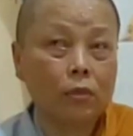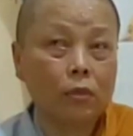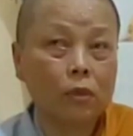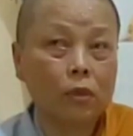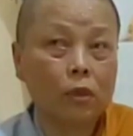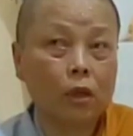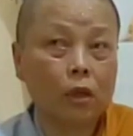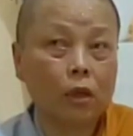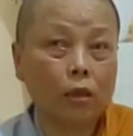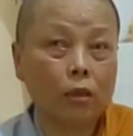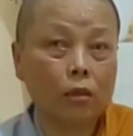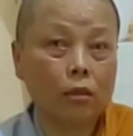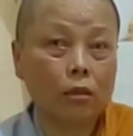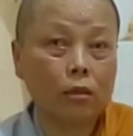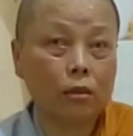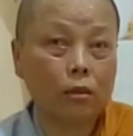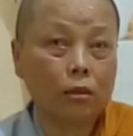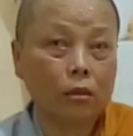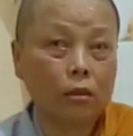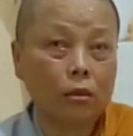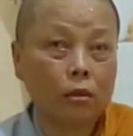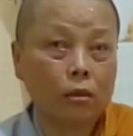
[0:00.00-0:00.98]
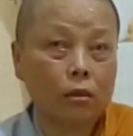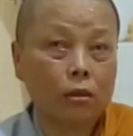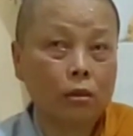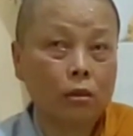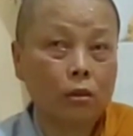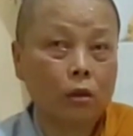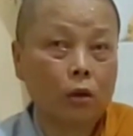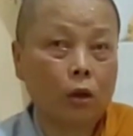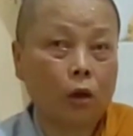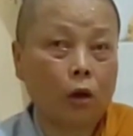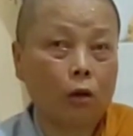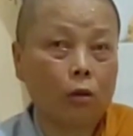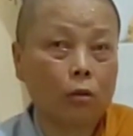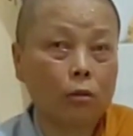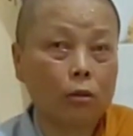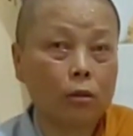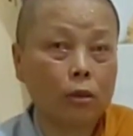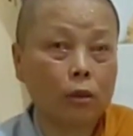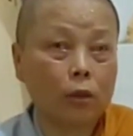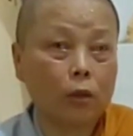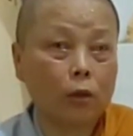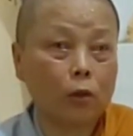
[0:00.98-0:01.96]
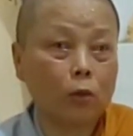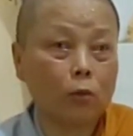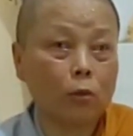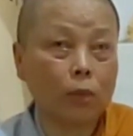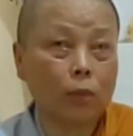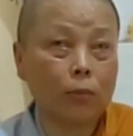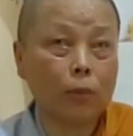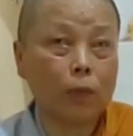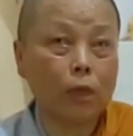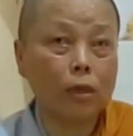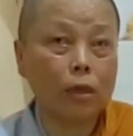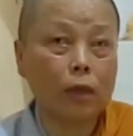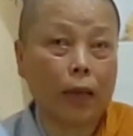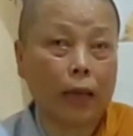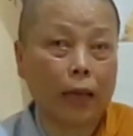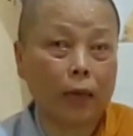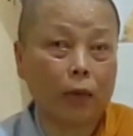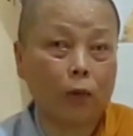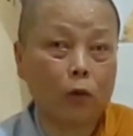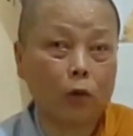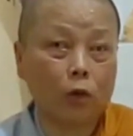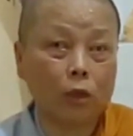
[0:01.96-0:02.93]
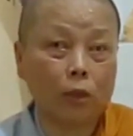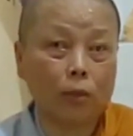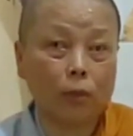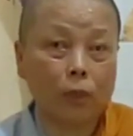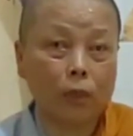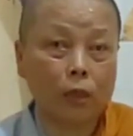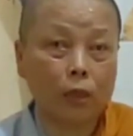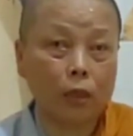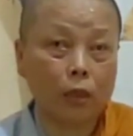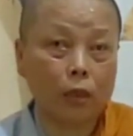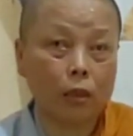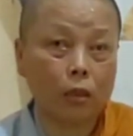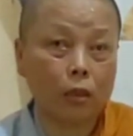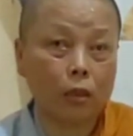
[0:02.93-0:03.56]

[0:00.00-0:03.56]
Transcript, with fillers: Đó. Còn nói chung tâm linh là ai cũng có tâm linh hết.